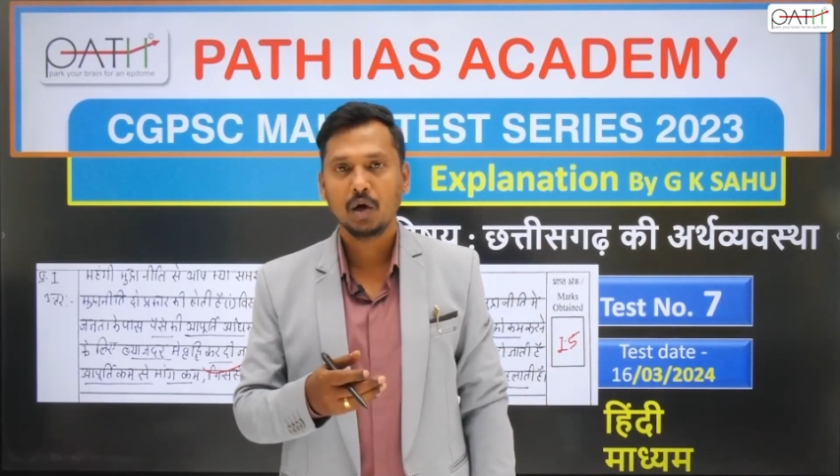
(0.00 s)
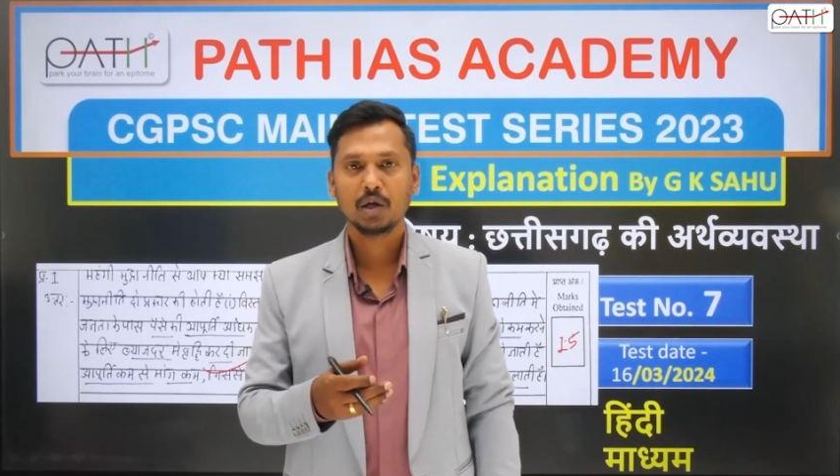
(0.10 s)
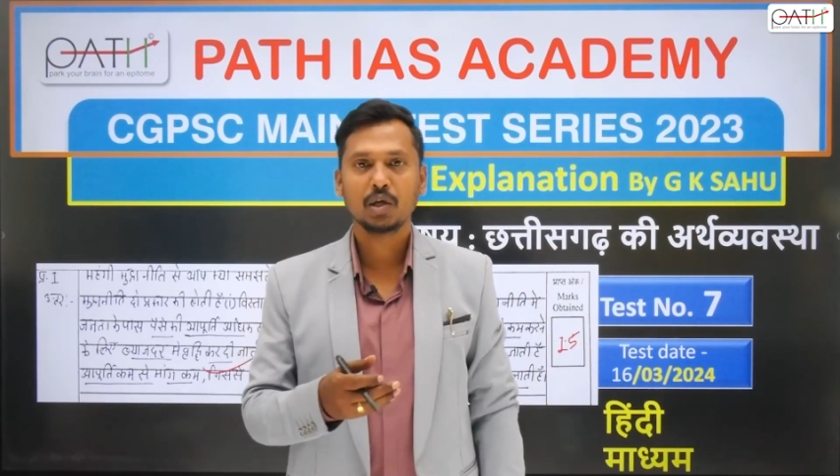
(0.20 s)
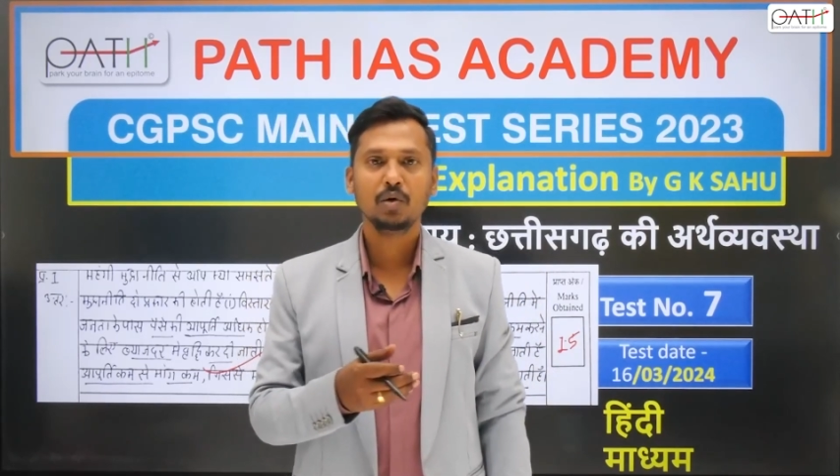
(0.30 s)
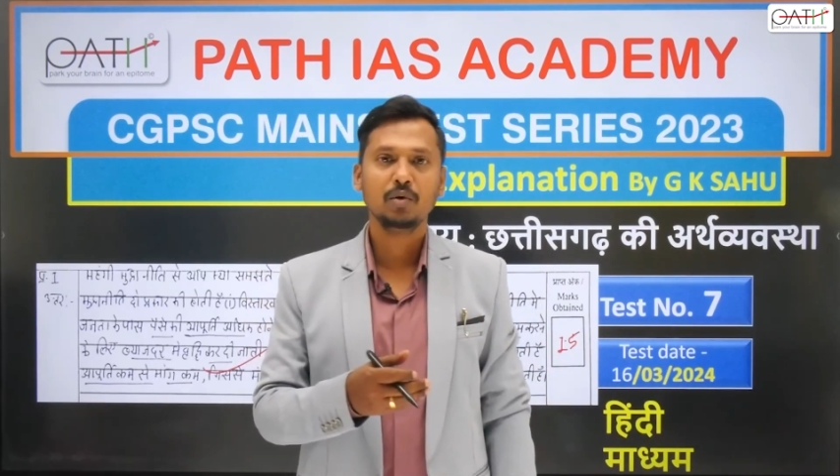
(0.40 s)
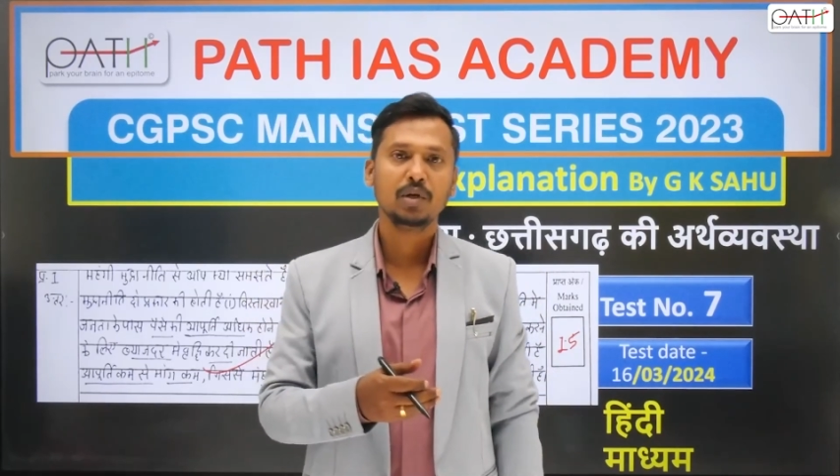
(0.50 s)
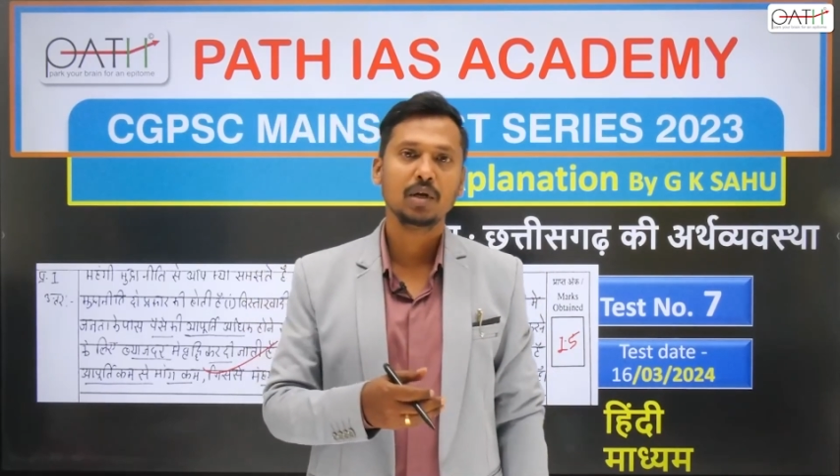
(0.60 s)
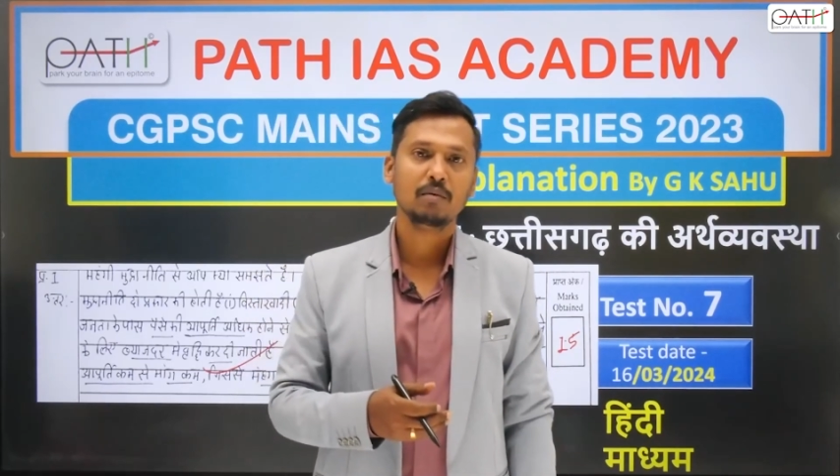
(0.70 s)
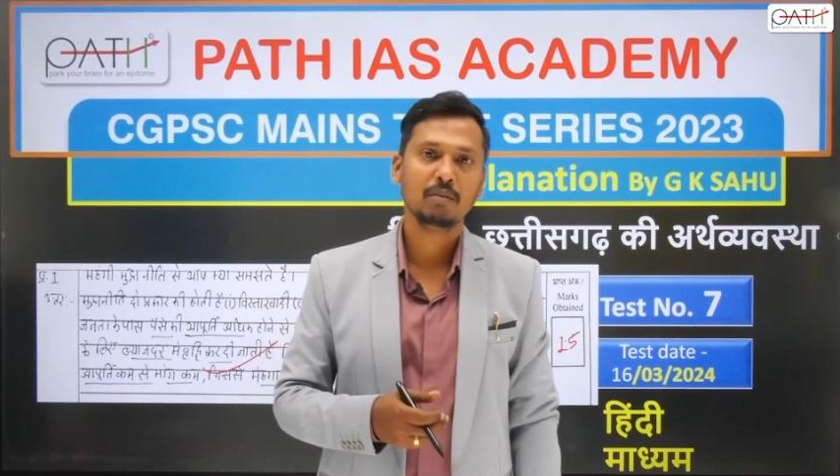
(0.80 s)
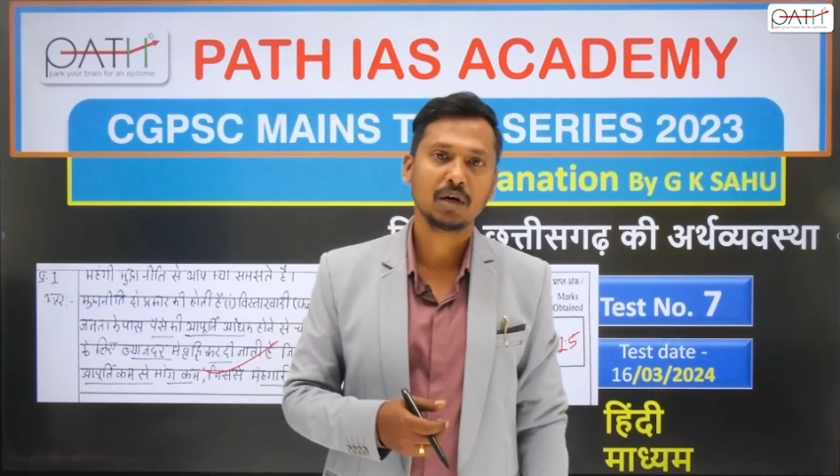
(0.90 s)
और क्यों
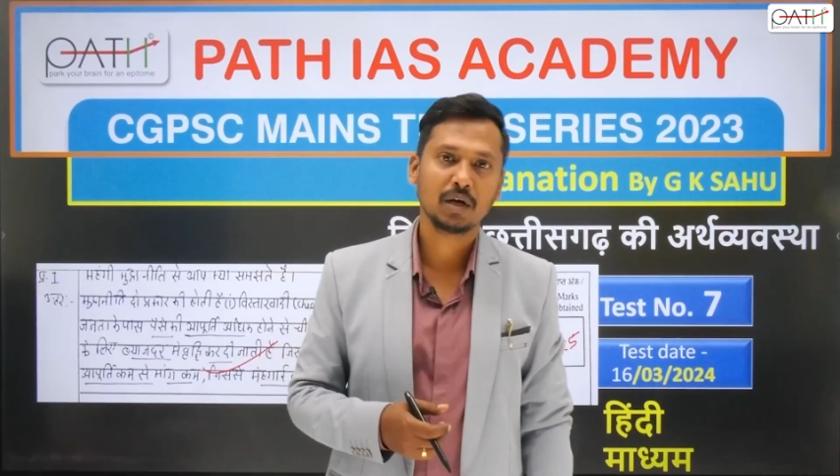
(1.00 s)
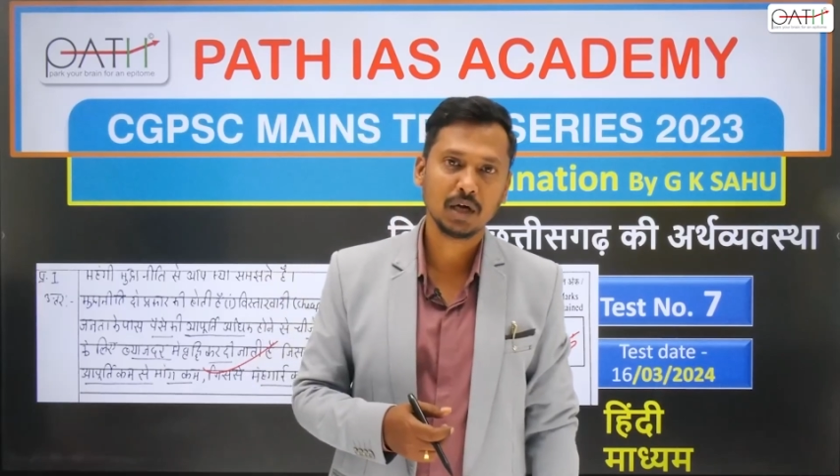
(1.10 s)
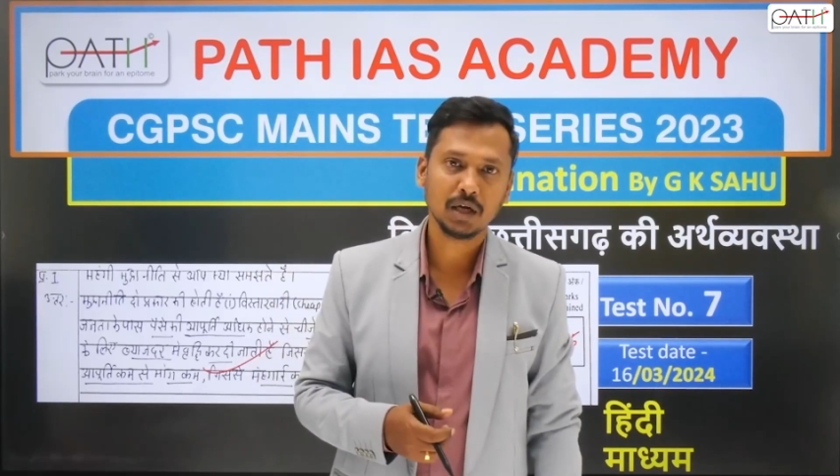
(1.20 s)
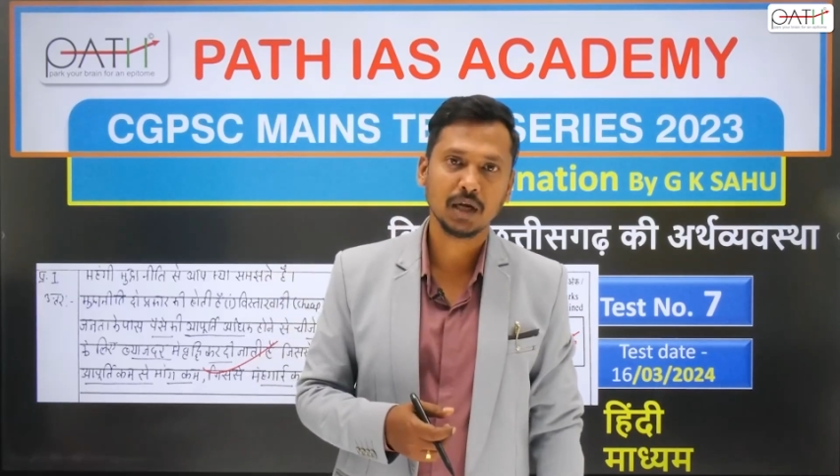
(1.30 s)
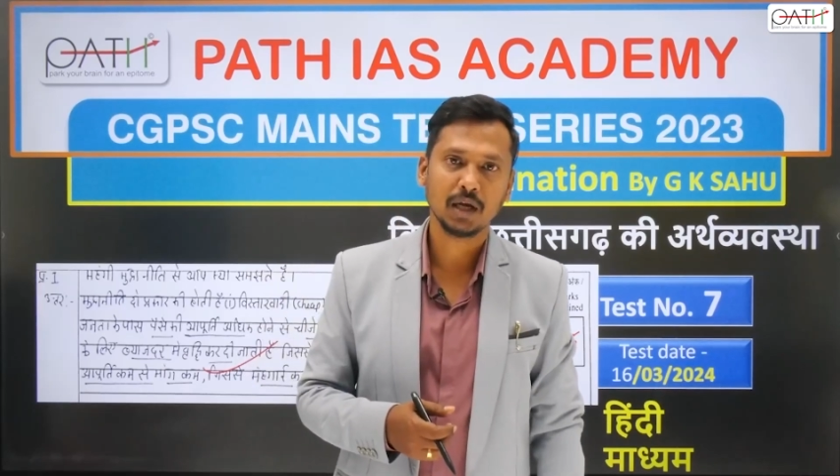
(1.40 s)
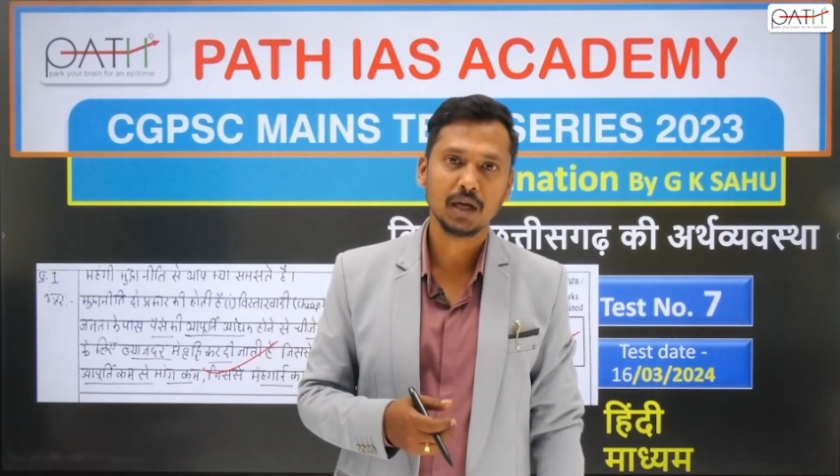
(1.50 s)
उनके नंबर कट गए